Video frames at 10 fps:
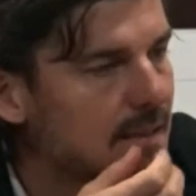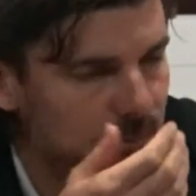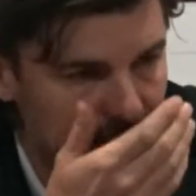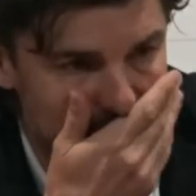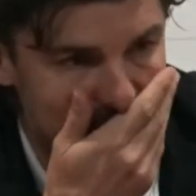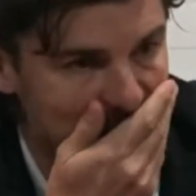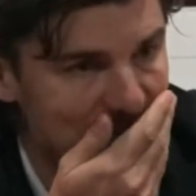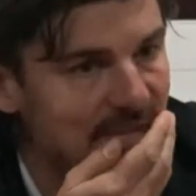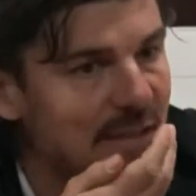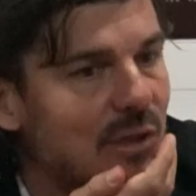Bianchini
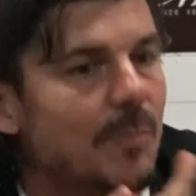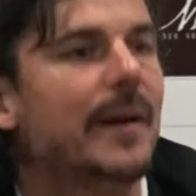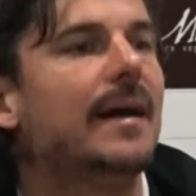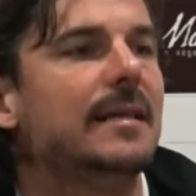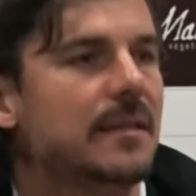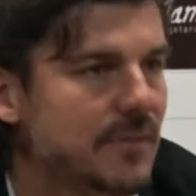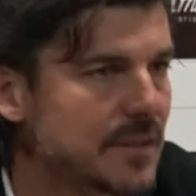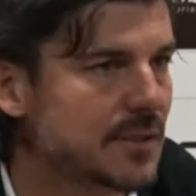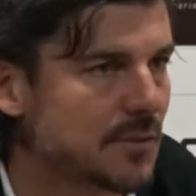non ha fatto una parata, invece